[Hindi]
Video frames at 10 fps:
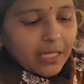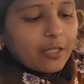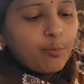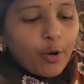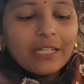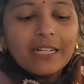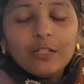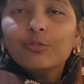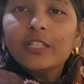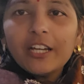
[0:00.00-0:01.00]
अगर बॉईल कर
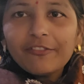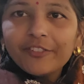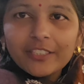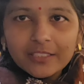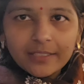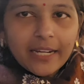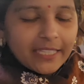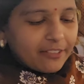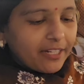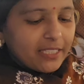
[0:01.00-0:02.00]
लूँगी या फिर
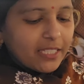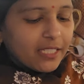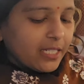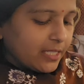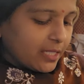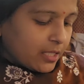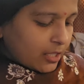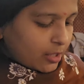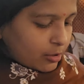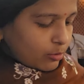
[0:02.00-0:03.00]
रायती वायती के लिए
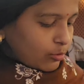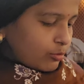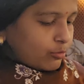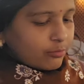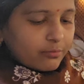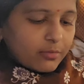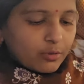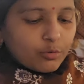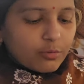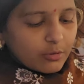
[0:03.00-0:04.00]
तो
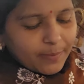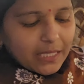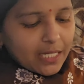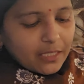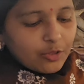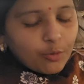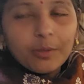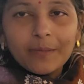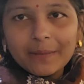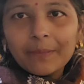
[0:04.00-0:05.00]
पता नहीं जो
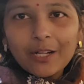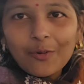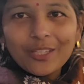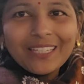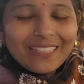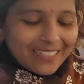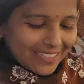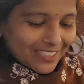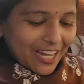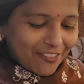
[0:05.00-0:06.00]
भी मैं बनाऊँगी
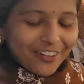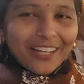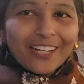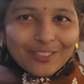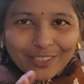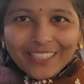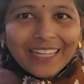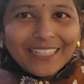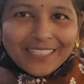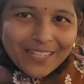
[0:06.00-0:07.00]
लेकिन साफ़ रहेगा तो यह
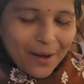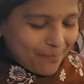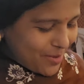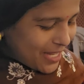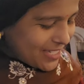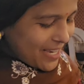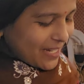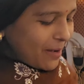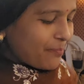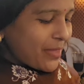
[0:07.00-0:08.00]
है कि काम में आ
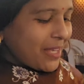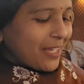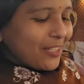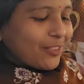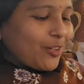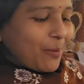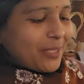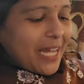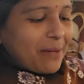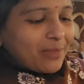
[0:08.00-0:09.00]
जाएगा तो
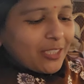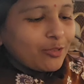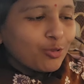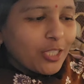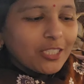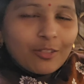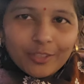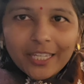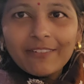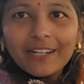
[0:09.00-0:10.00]
अभी टाइम था तो सोचा चलो
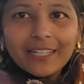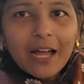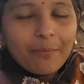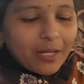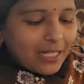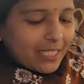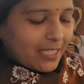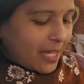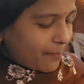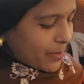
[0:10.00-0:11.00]
यही वाला काम कर
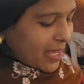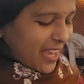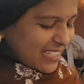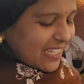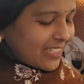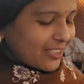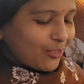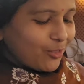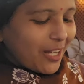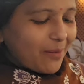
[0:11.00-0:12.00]
लेते हैं ऐसे ही
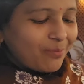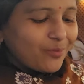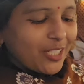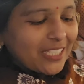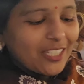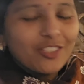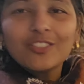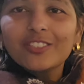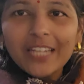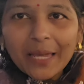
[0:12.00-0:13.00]
करती हूँ काम जैसा
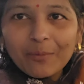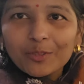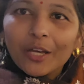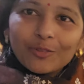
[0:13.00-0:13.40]
टाइम होता